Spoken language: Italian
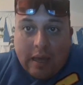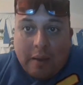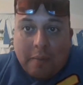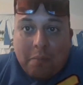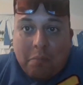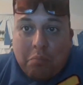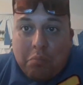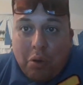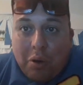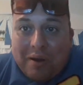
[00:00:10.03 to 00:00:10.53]

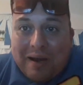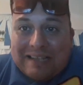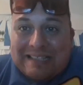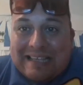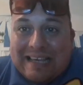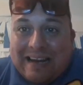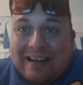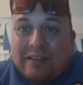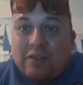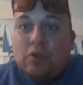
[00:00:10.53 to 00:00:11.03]

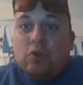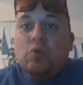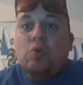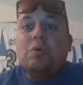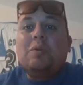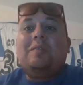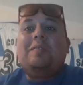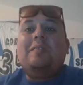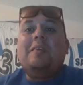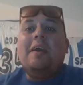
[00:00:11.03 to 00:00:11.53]
Buonasera a
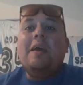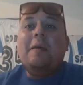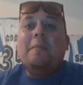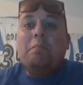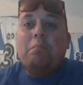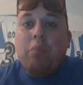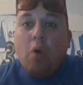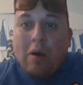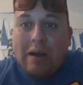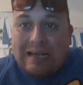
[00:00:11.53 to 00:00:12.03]
tutti,
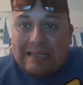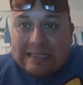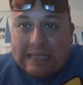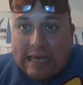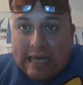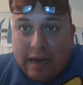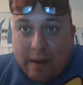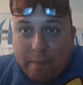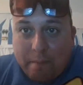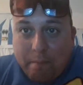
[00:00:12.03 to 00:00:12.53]

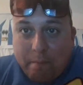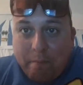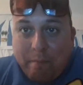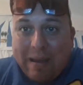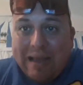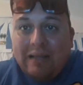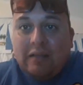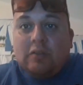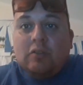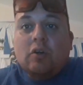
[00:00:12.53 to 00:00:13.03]
buonasera,
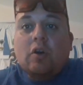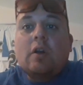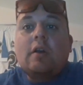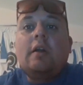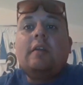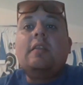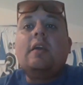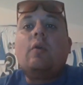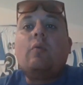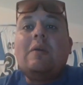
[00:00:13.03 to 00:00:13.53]

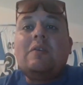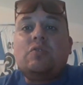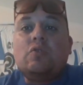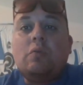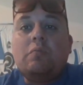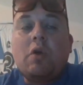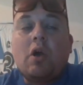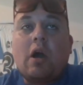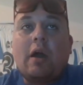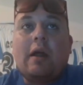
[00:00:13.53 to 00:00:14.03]
bentornati qui sul
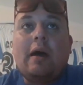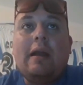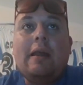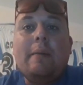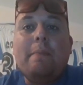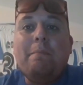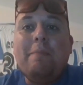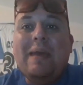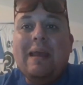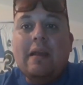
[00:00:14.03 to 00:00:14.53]
mio canale
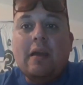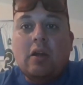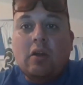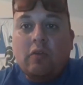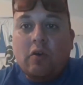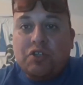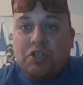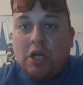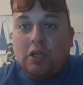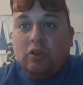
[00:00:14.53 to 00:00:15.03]

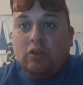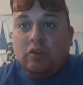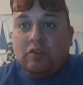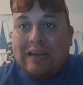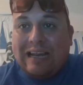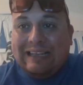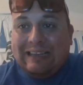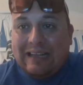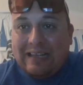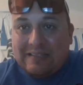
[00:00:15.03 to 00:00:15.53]

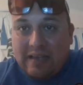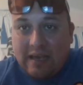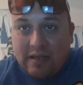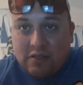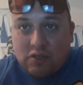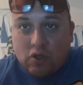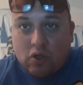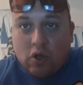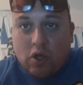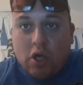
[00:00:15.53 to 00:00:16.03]
1936,
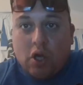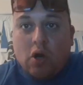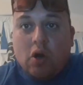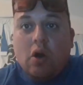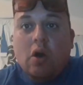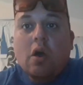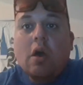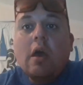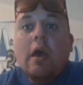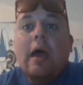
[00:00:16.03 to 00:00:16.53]
sono io
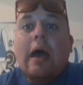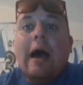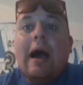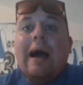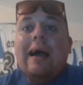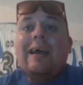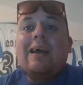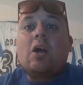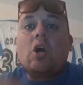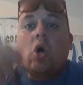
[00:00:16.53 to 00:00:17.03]

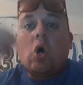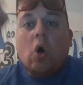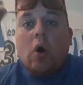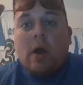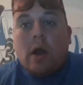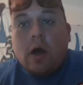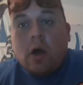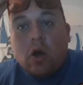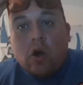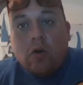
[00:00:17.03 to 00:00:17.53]

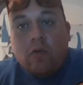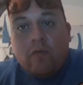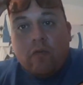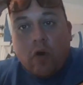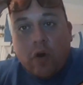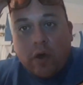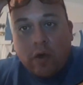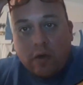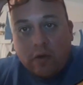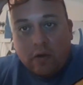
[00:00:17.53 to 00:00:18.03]
ancora con
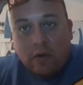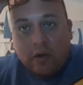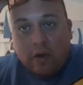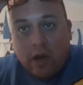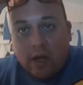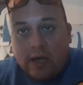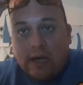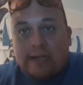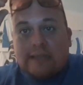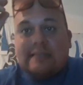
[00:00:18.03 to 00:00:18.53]
voi.
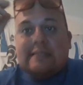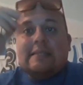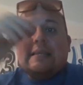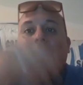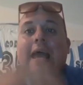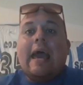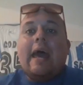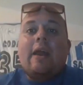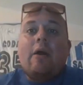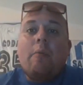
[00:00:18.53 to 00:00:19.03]
Ragazzi,
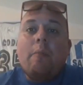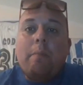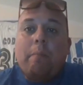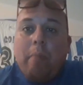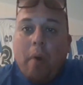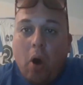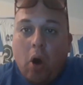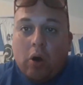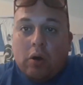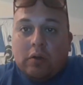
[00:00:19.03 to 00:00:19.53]
era un
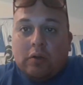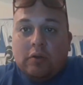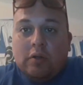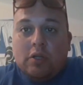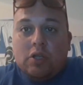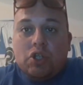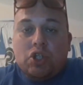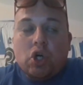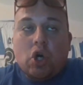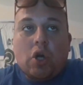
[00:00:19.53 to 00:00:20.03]
po'
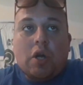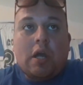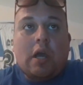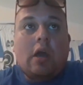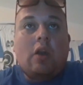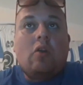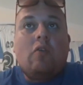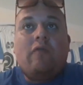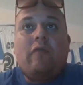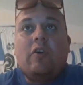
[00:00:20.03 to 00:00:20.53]
di giorni
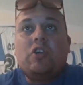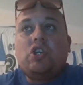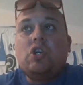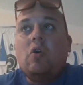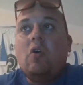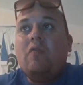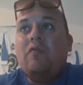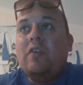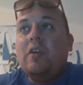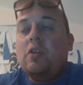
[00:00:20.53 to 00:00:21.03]
che non
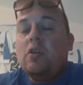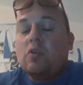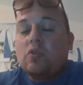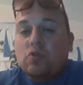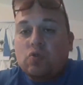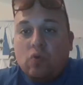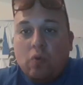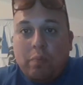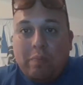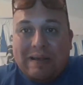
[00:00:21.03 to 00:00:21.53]
facevo video
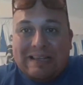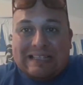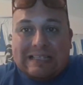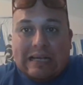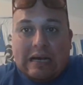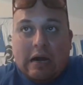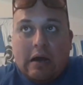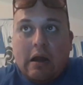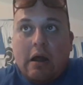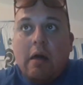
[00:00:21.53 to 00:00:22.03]
sul
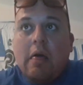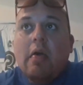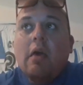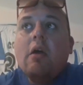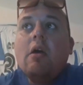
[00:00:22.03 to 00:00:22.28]
Pescara,